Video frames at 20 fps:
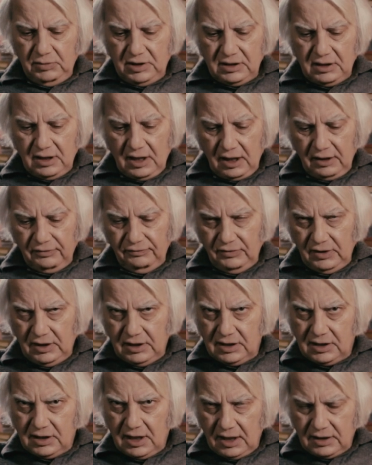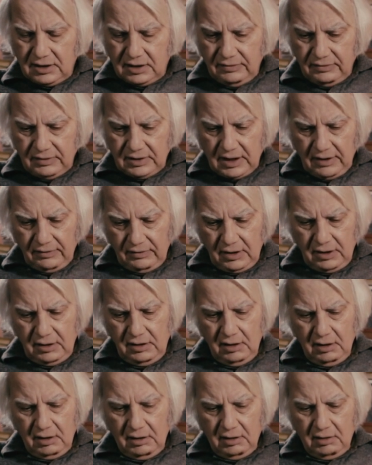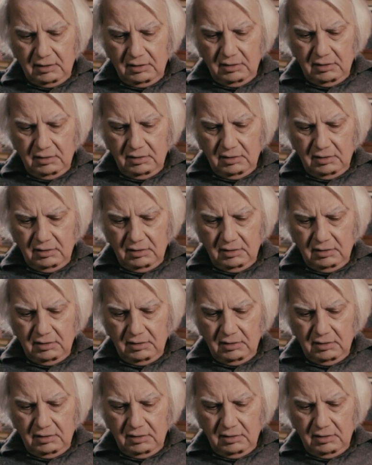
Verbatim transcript: местах в виде статского советника,